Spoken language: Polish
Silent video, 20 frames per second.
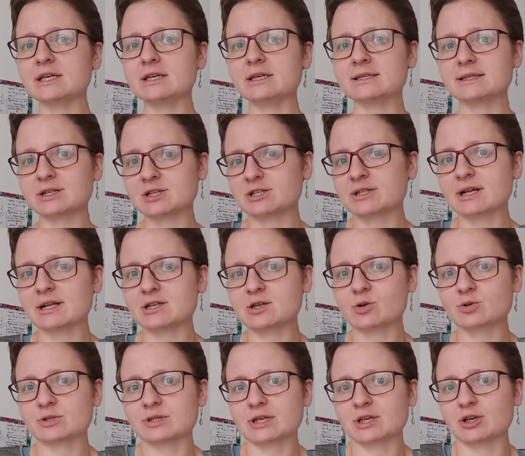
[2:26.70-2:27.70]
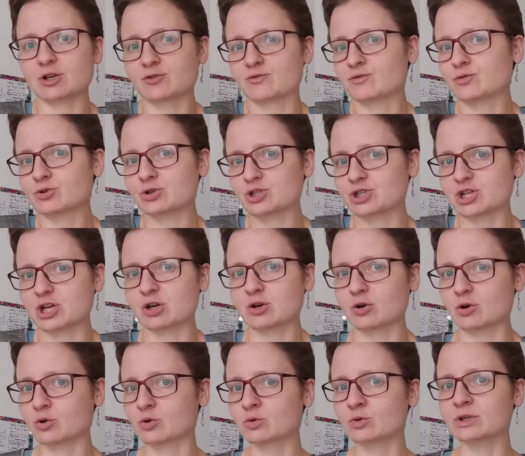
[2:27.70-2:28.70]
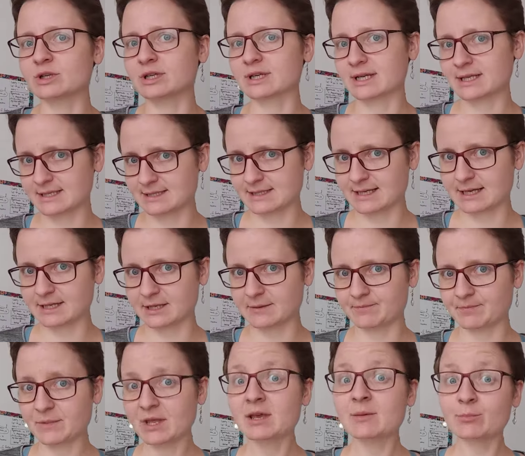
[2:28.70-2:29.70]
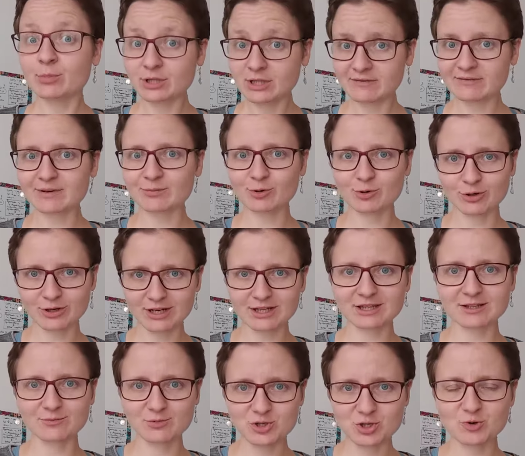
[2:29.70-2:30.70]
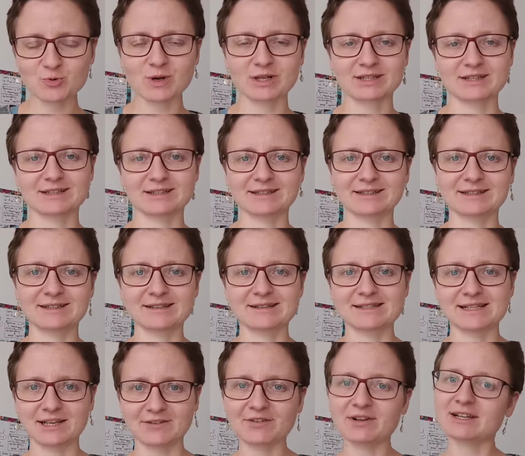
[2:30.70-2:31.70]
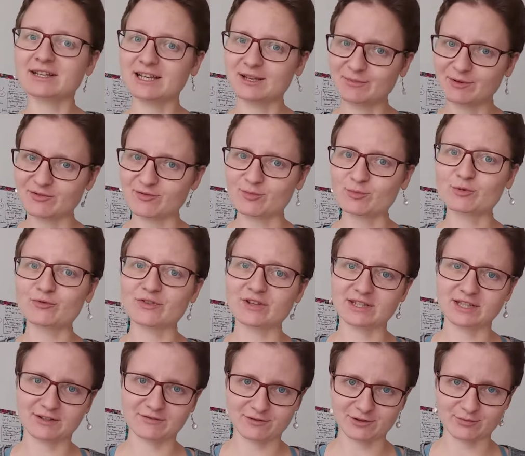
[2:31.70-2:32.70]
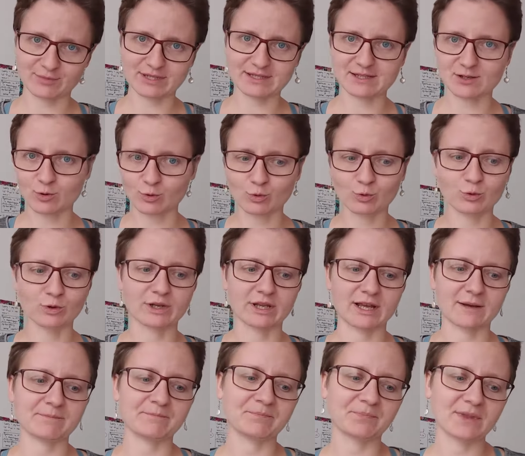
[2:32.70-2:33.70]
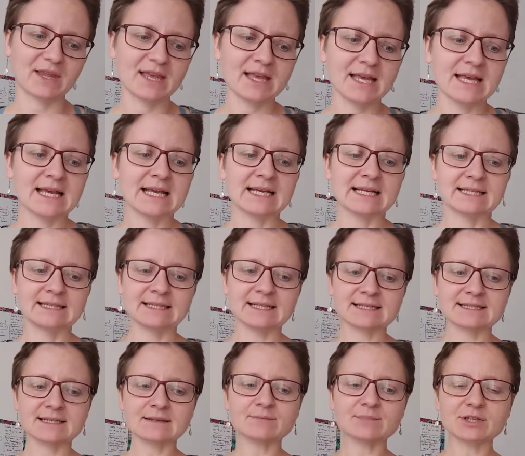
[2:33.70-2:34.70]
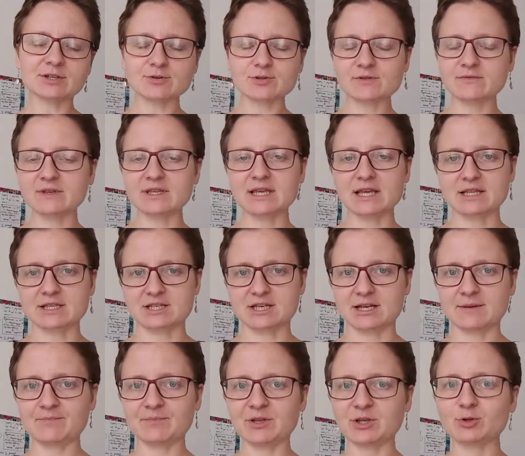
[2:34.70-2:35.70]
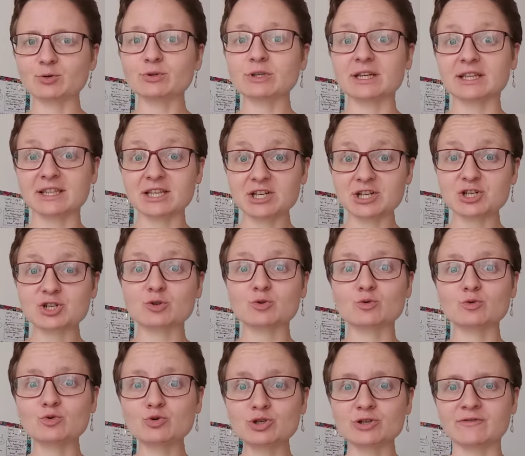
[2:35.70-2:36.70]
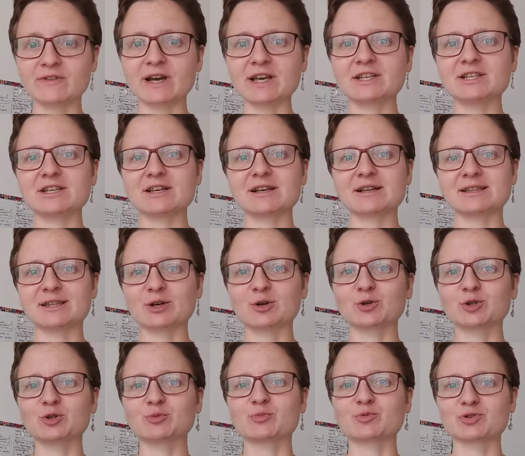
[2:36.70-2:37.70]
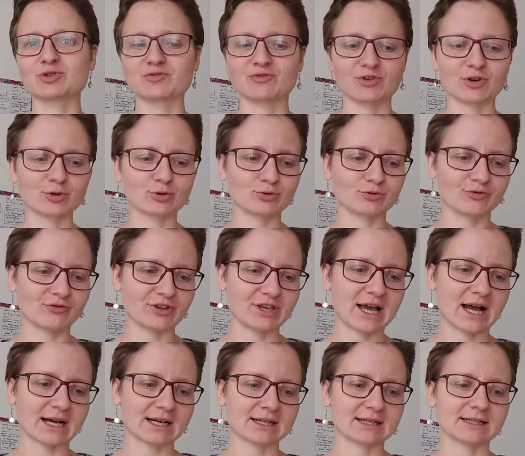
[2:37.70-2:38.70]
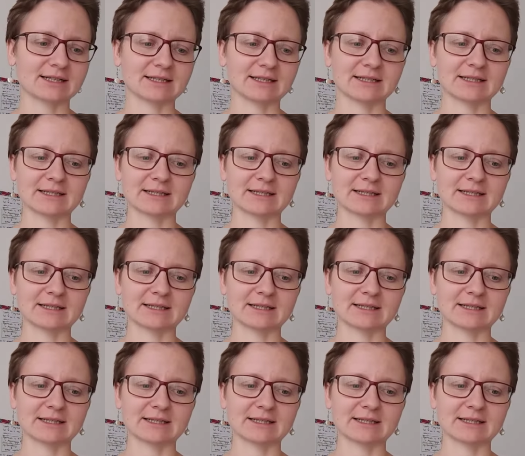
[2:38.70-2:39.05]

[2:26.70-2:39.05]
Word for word: i zaczynacie od takich dwóch, trzech ogólnych zdań. Podam wam konkretny przykład za chwilę, najpierw omówię te informacje ogólne. Następnie rozwinięcie, i tutaj też używajcie tego typu zwrotów jak yy,